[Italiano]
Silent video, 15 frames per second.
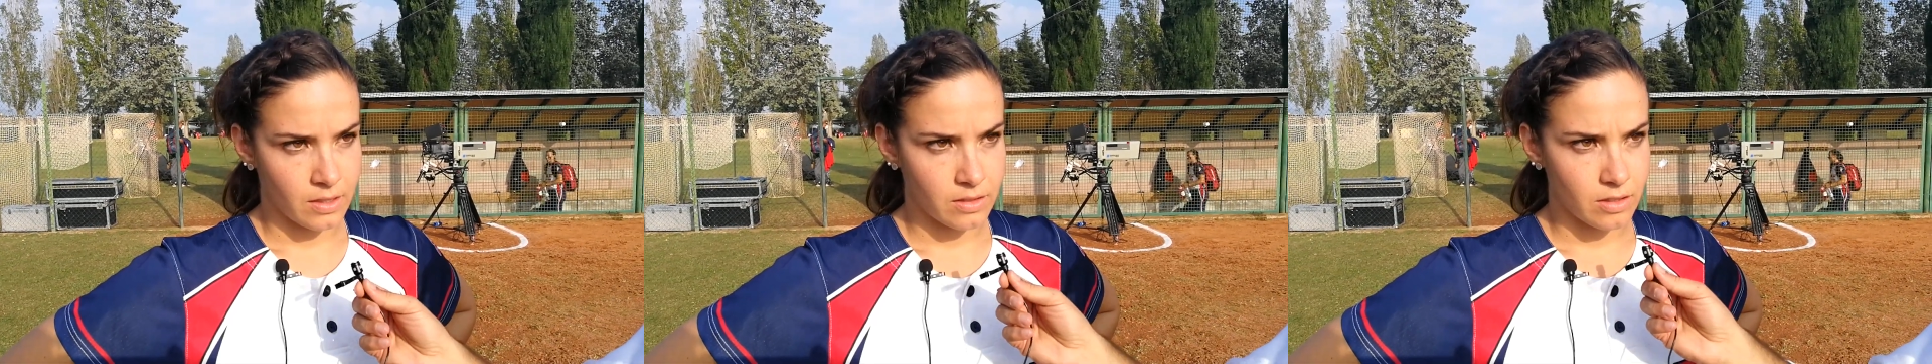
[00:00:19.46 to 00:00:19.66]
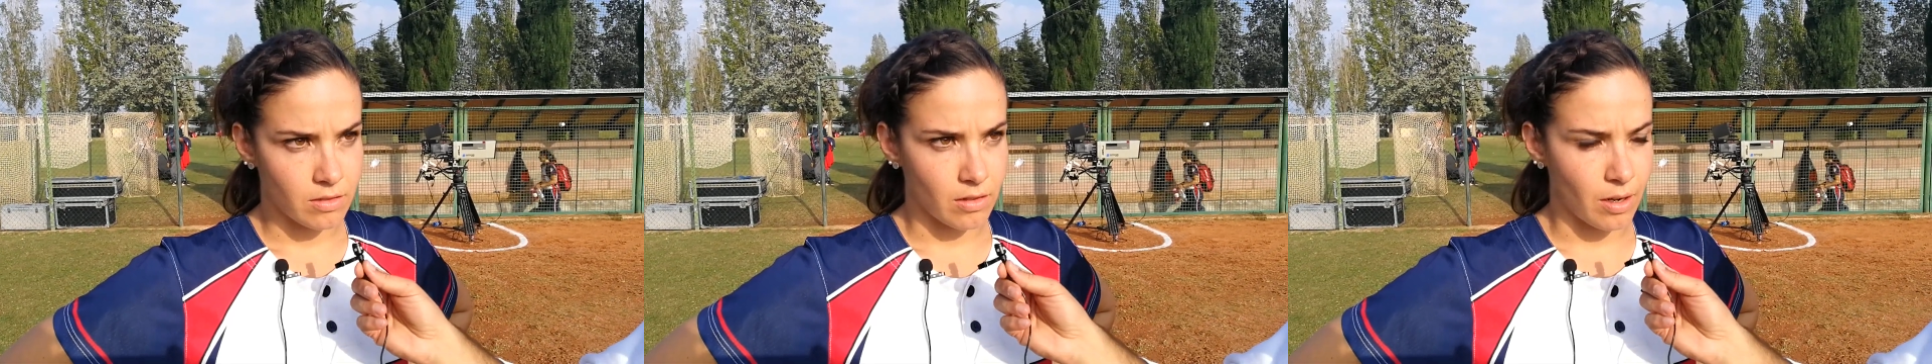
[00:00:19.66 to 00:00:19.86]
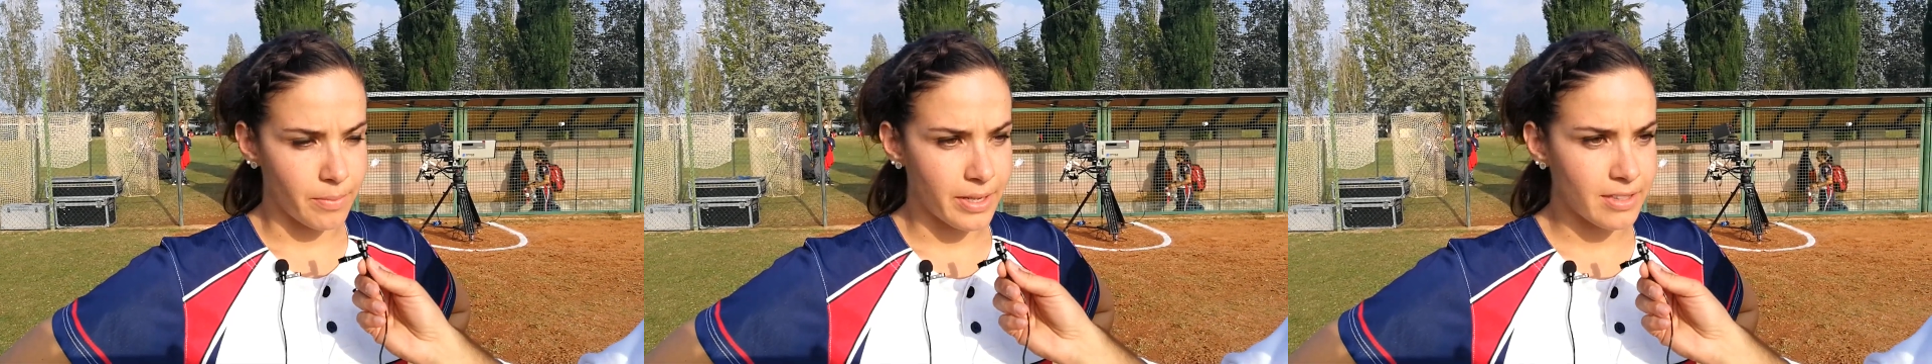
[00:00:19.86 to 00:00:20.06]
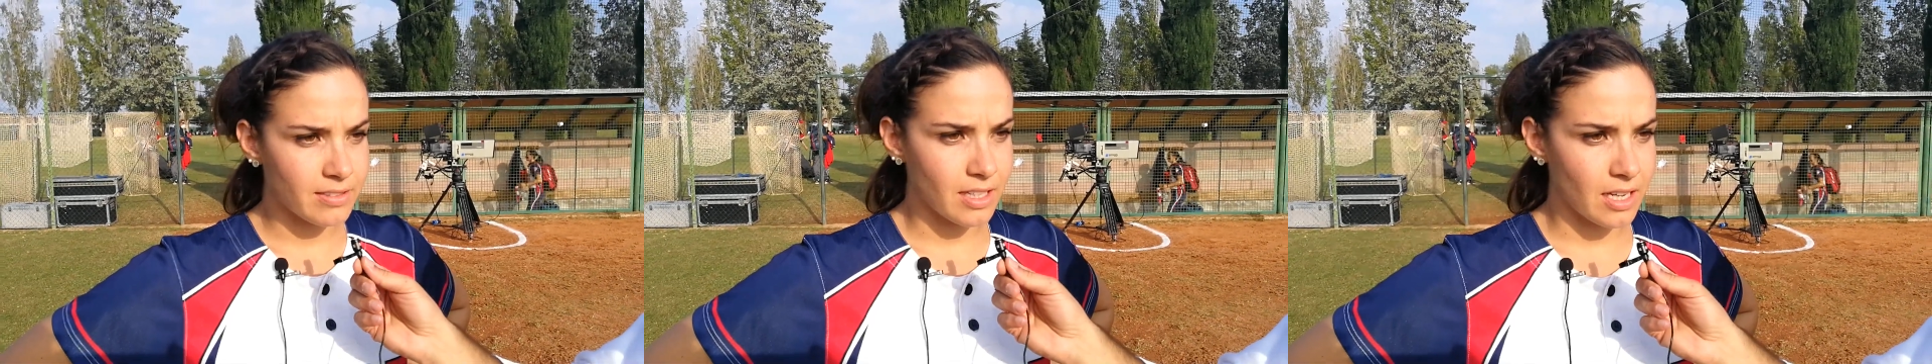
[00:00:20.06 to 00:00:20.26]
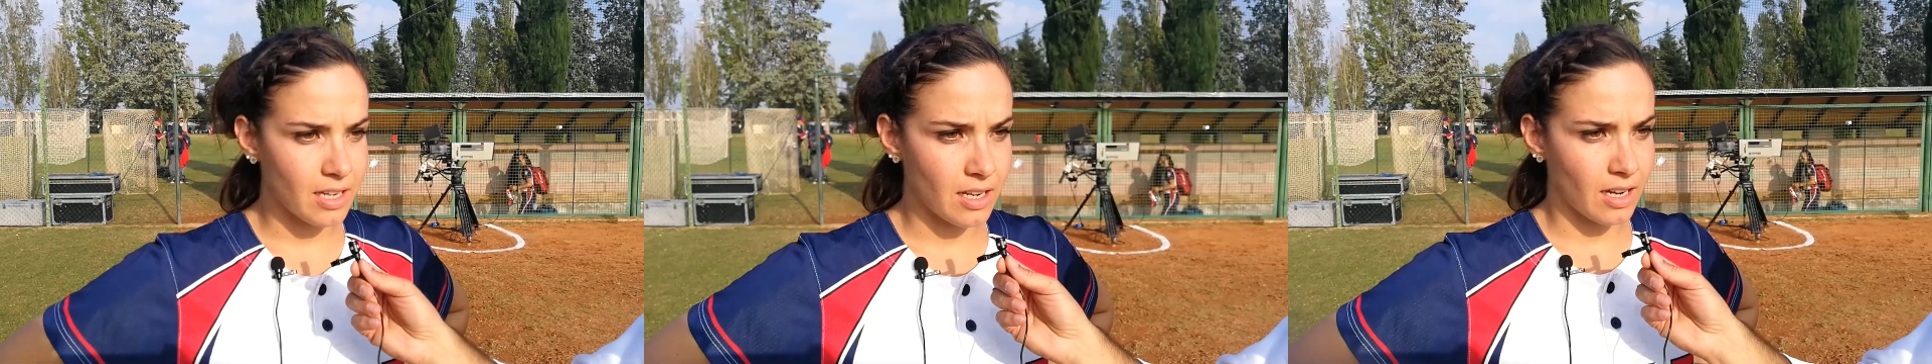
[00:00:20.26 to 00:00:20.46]

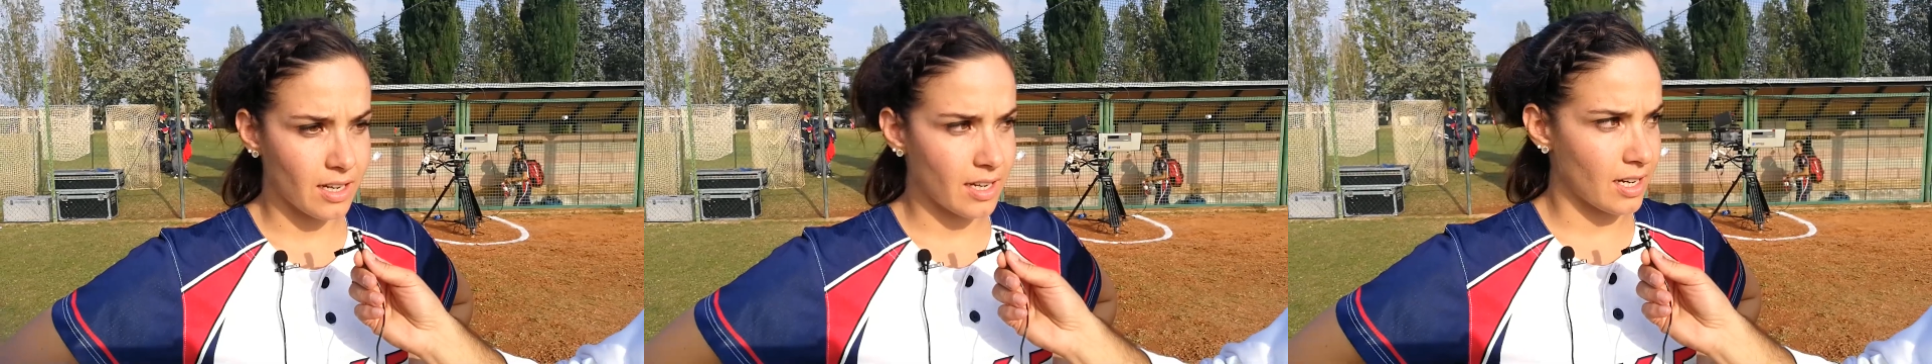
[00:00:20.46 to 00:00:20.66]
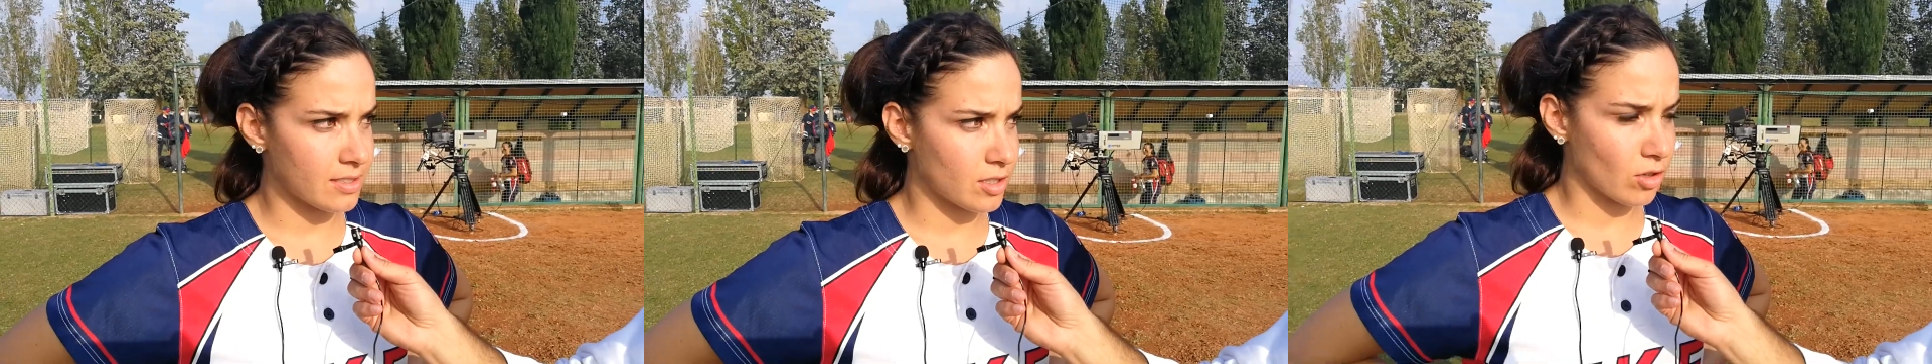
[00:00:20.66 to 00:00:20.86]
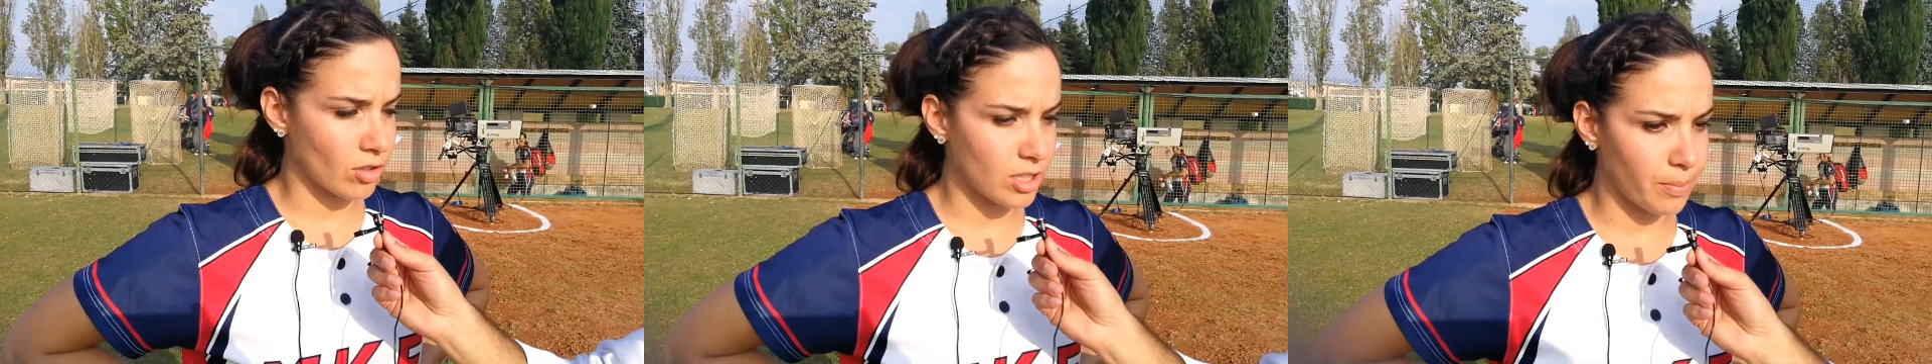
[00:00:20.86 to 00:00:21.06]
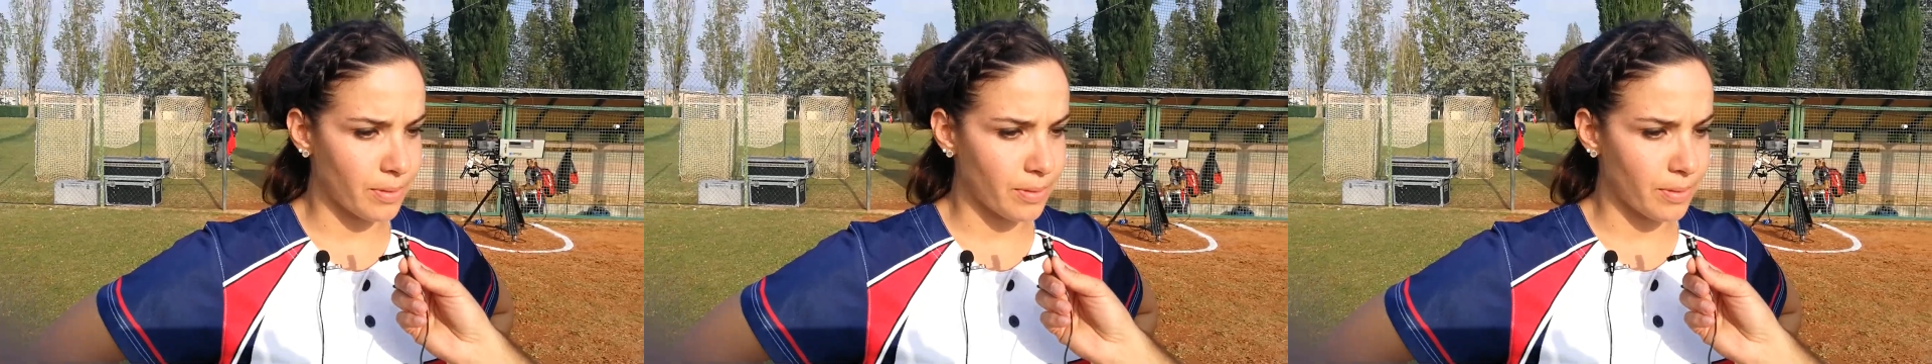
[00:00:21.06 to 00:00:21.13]
Sicuramente anche la seconda